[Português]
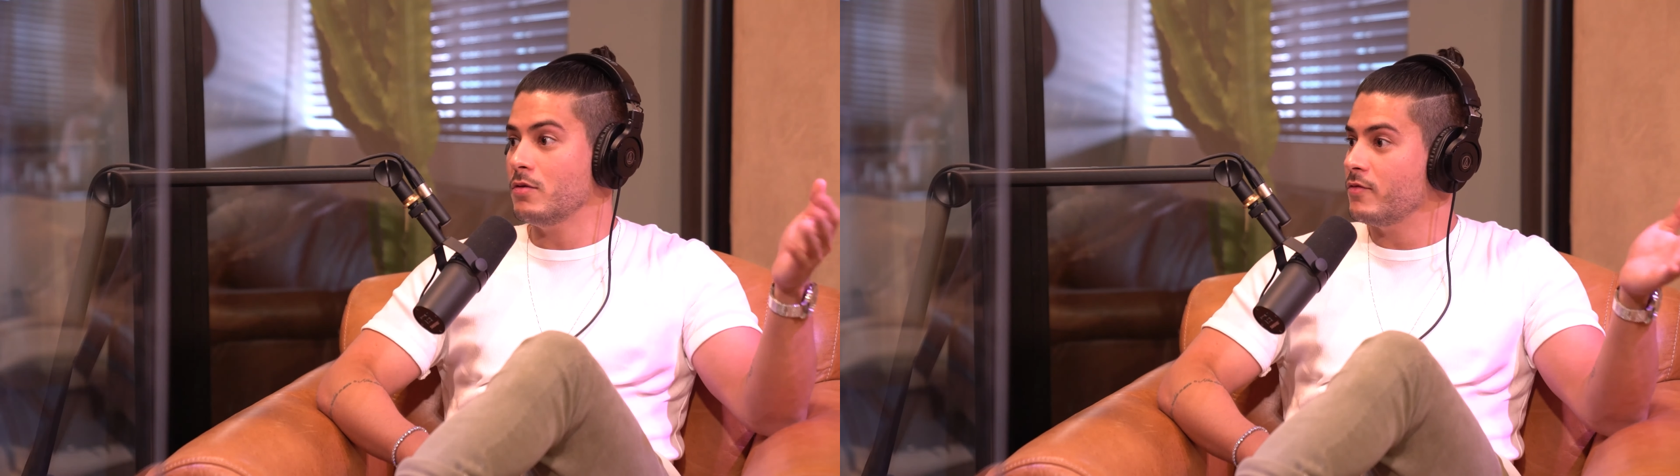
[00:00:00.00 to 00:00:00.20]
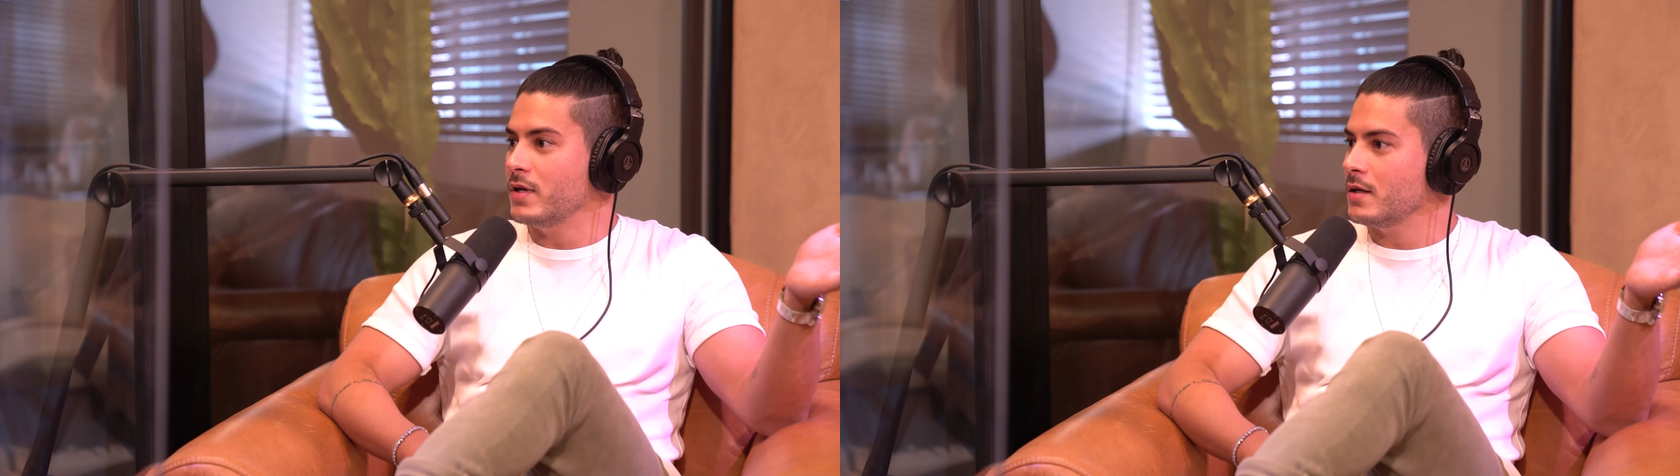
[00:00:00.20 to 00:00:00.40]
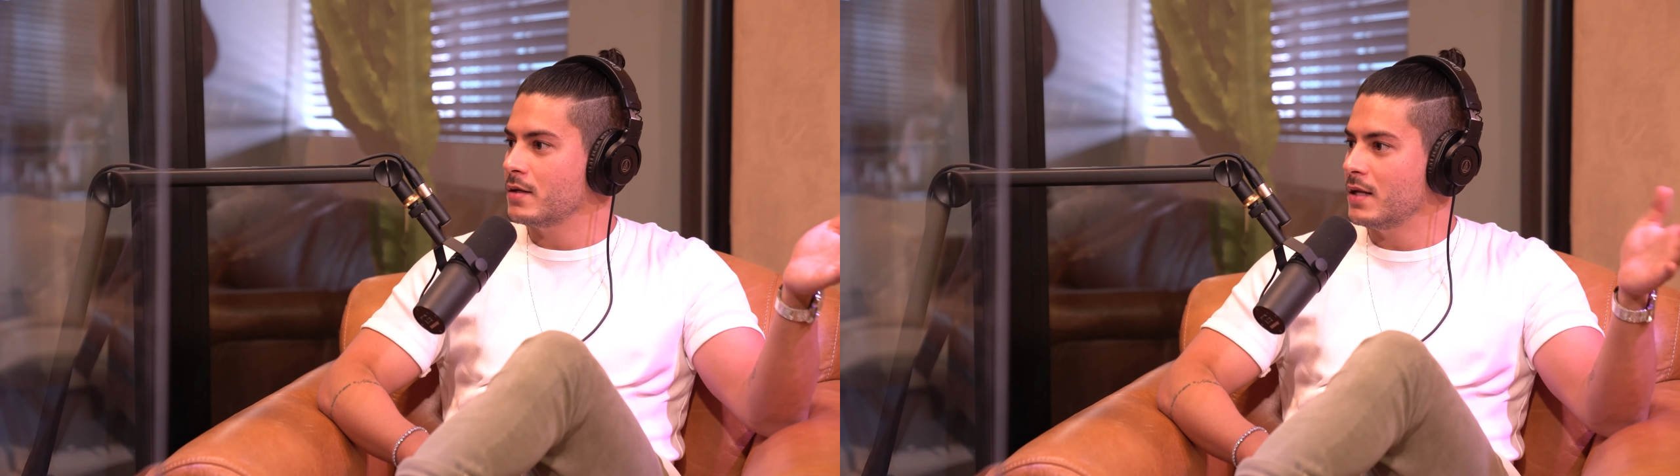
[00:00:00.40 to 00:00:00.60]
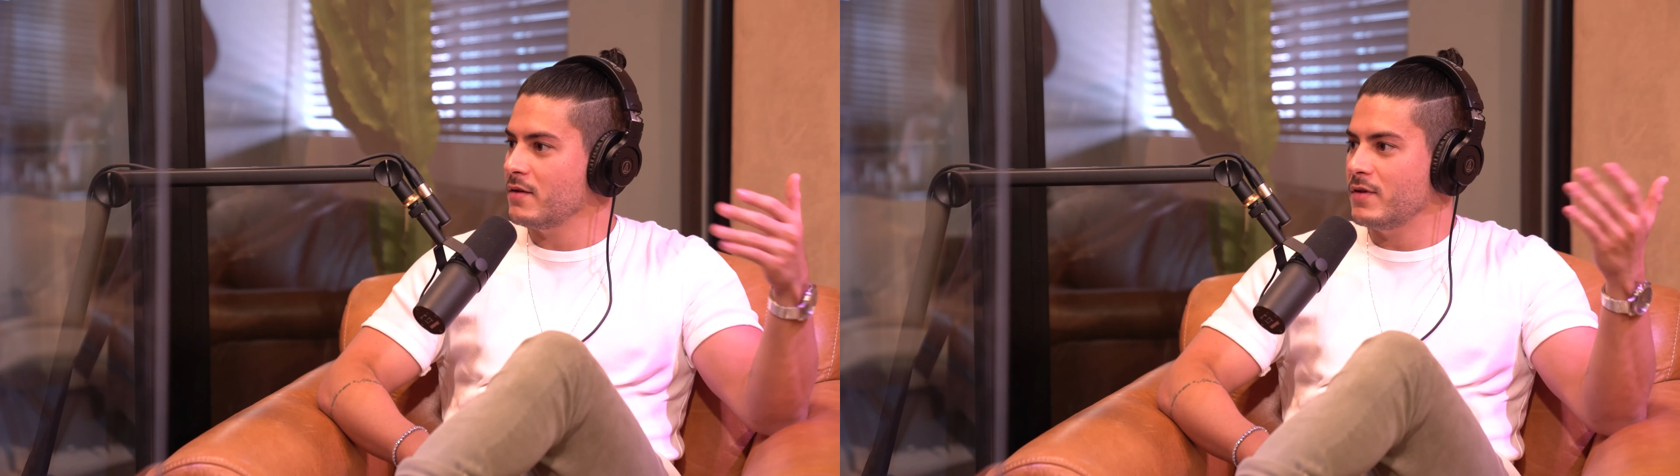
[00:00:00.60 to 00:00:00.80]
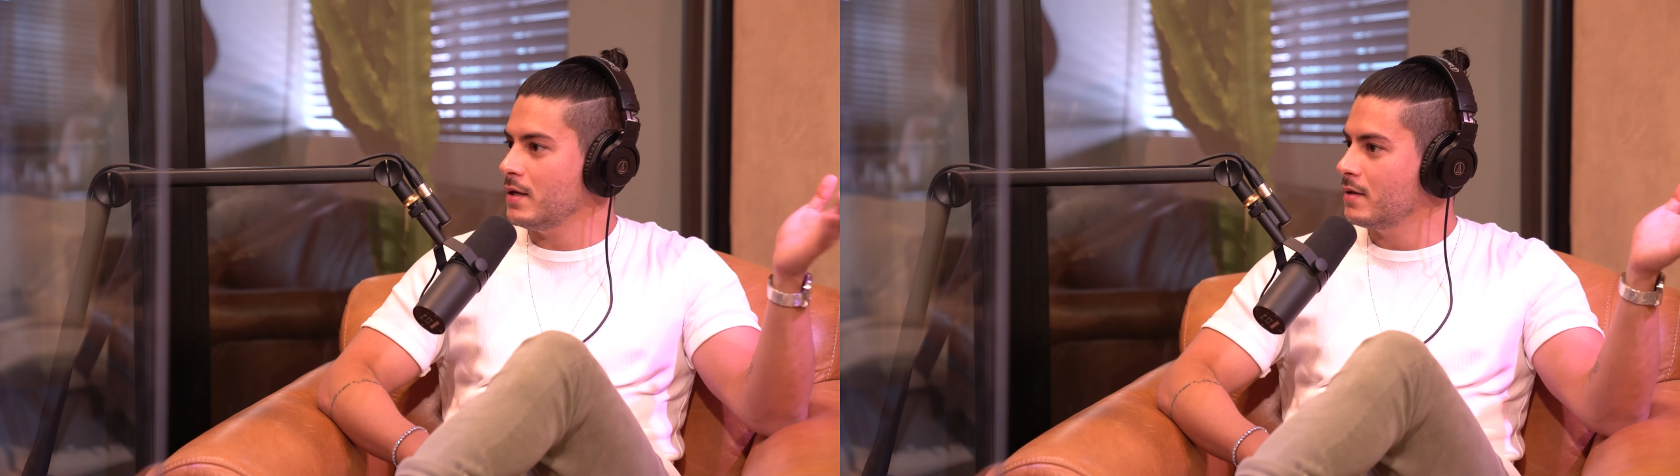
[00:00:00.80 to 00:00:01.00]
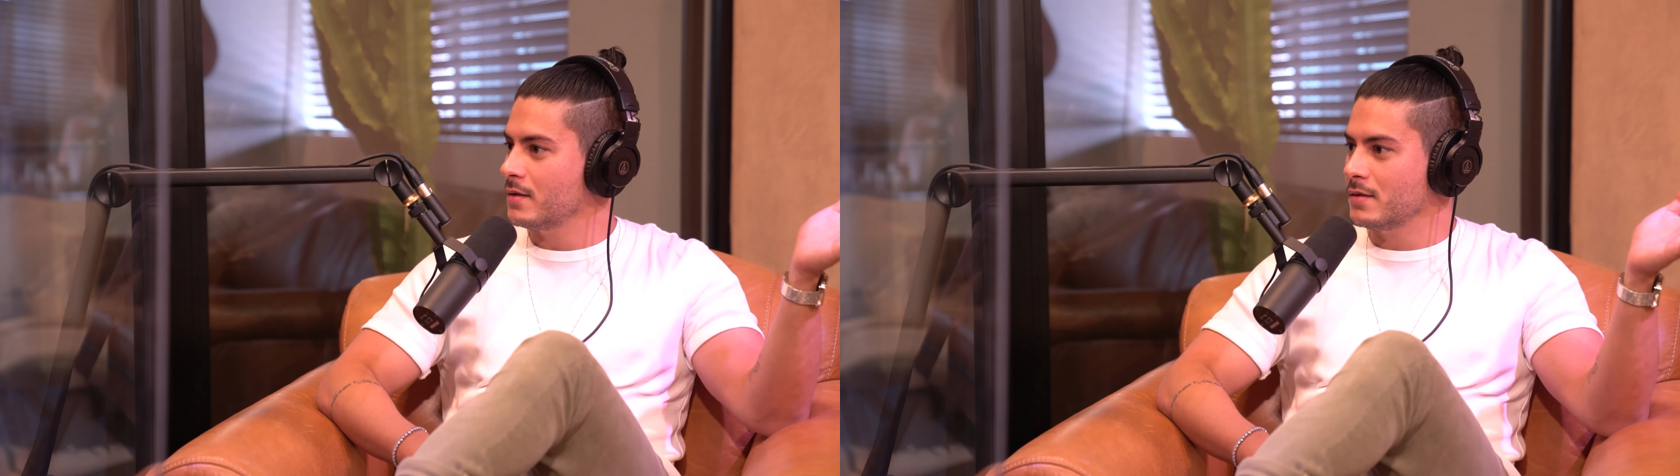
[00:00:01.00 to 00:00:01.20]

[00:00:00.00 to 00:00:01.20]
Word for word: Eu não vi, nem vi.